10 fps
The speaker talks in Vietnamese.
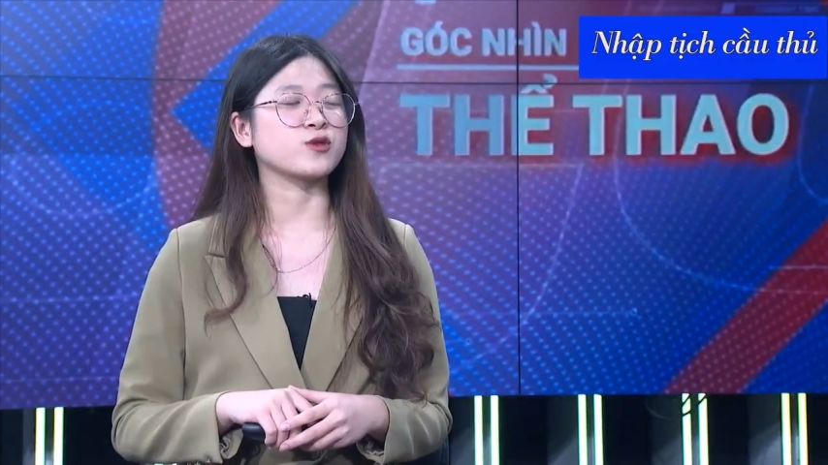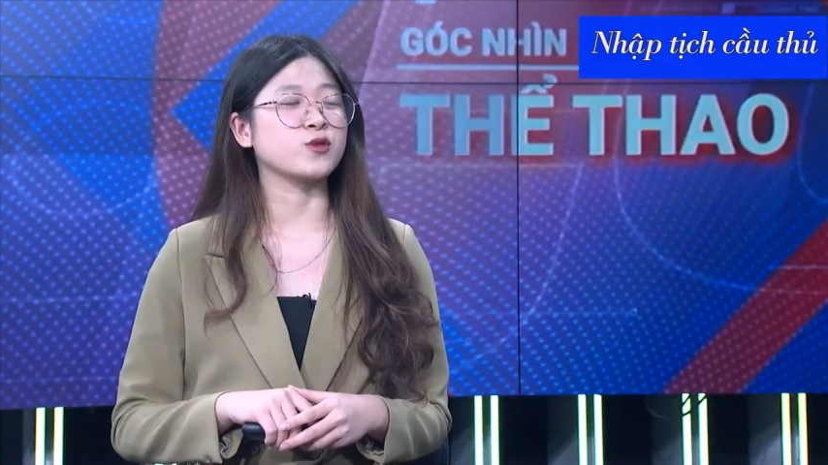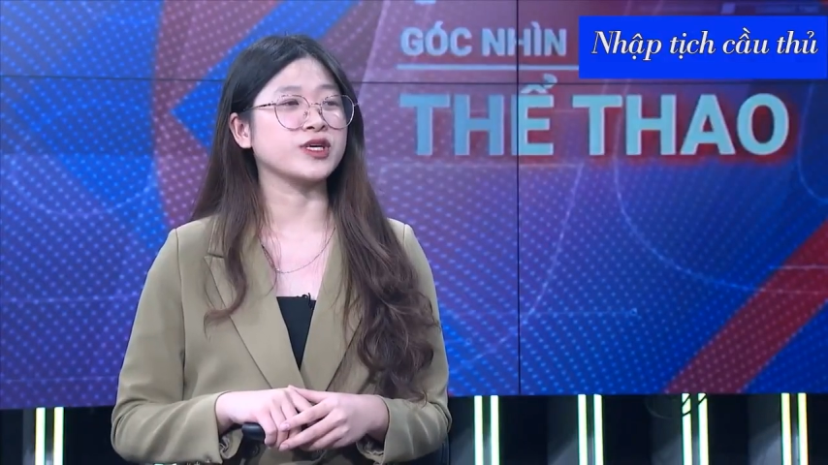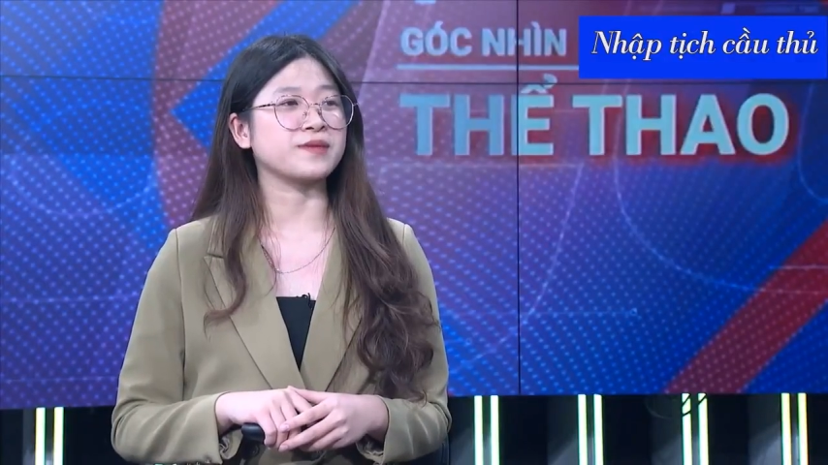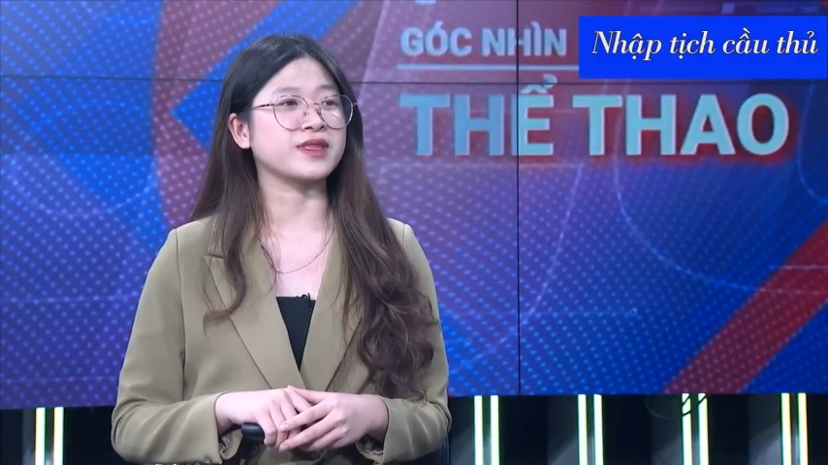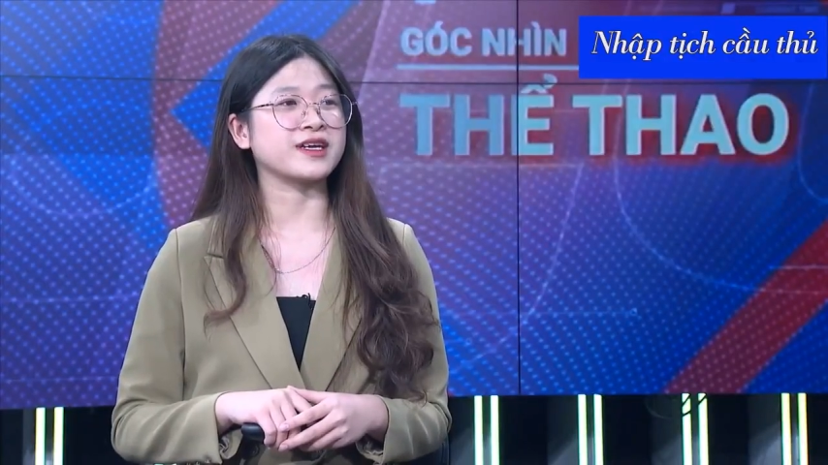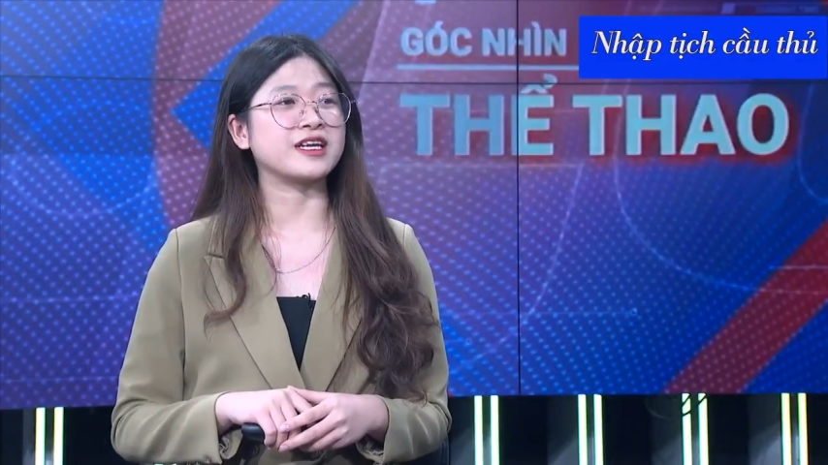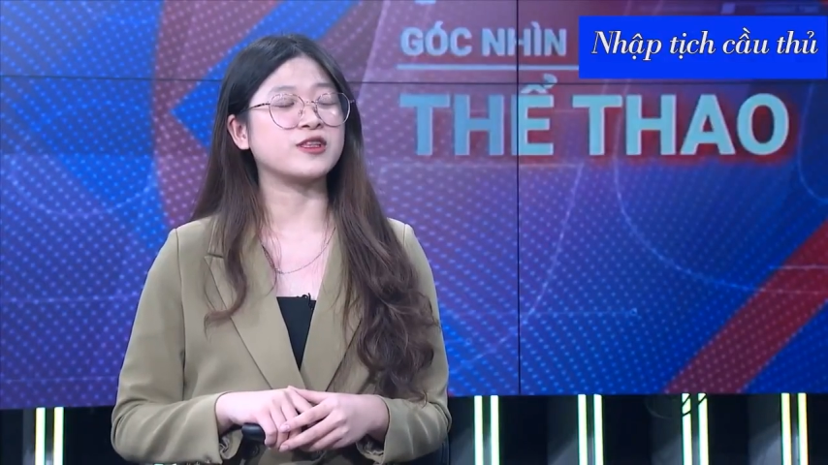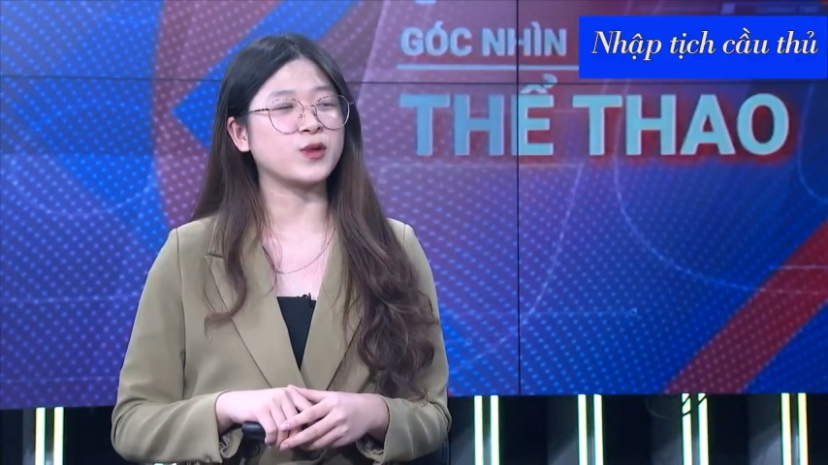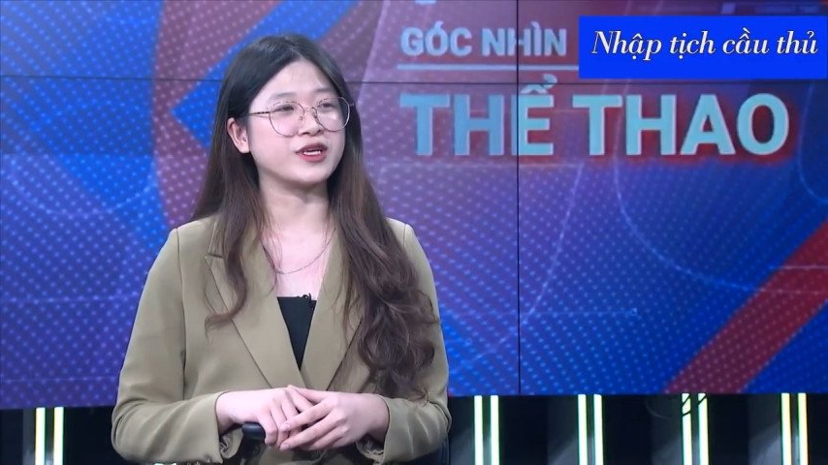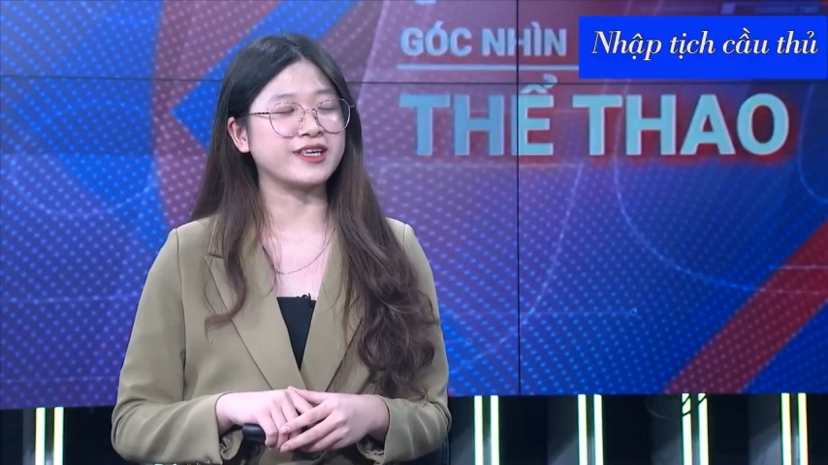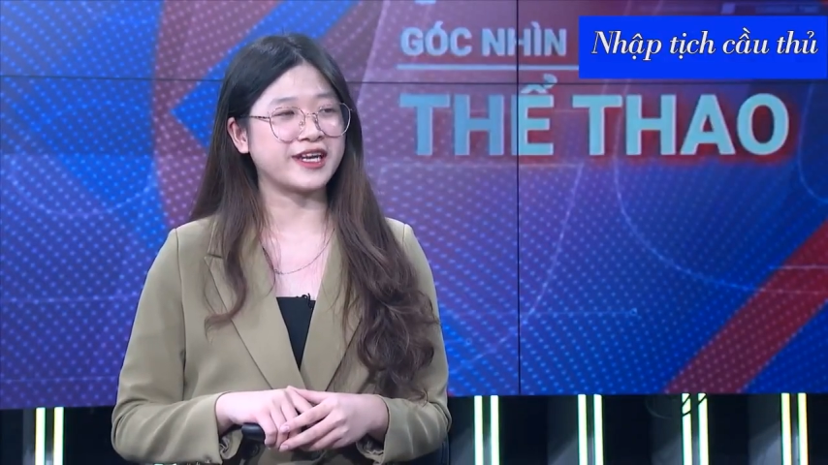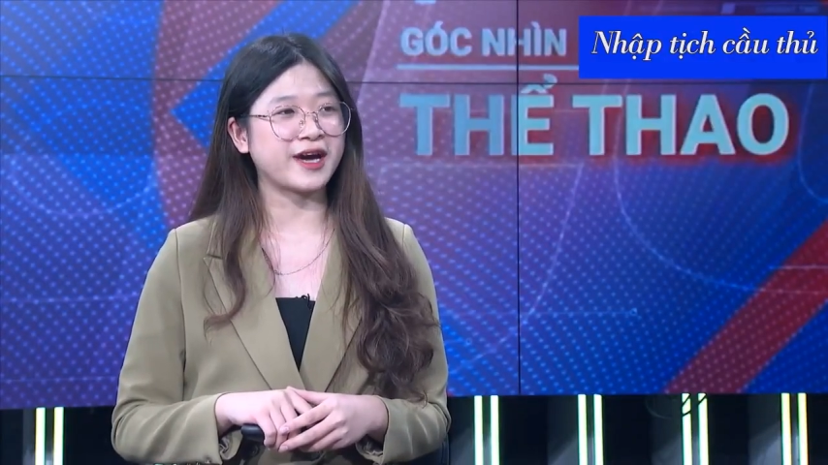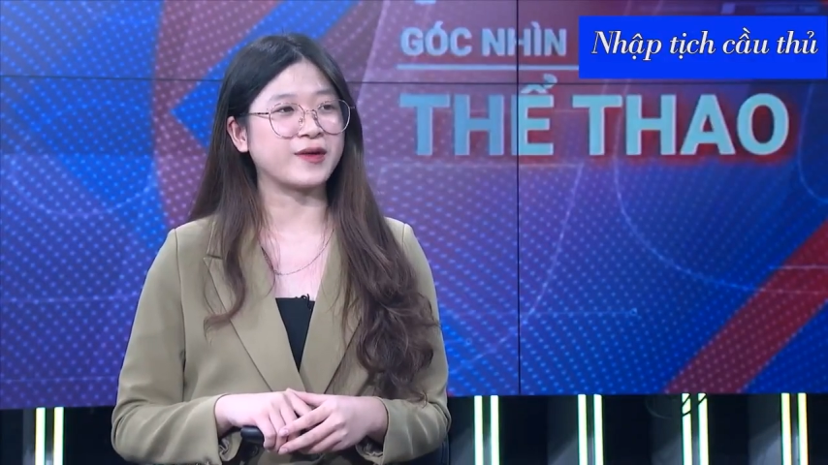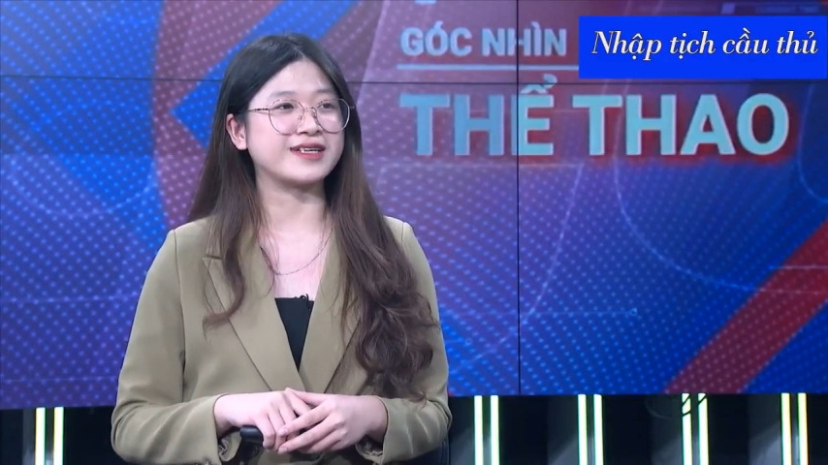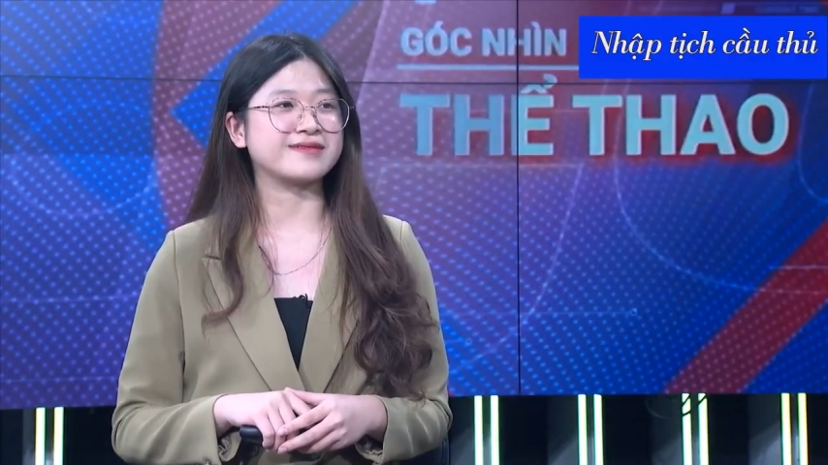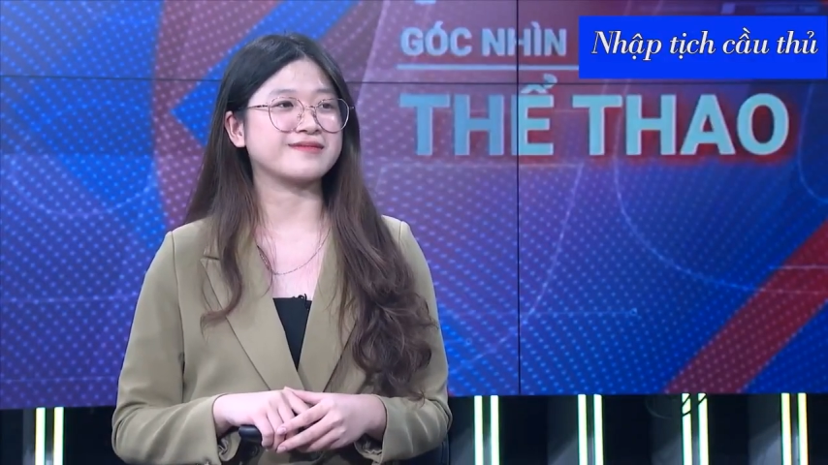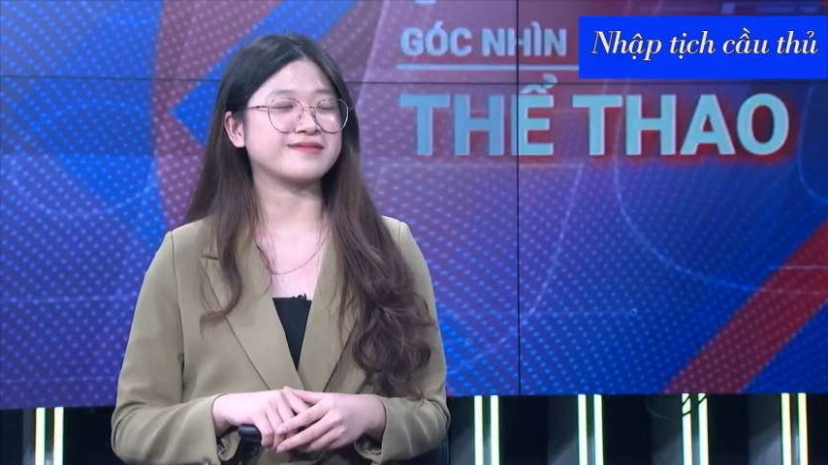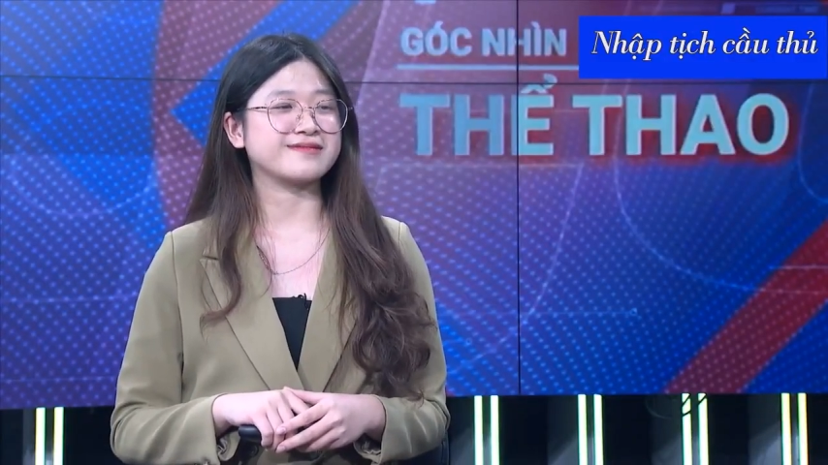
cầu thủ nhập tịch lên tuyển như thế nào ạ?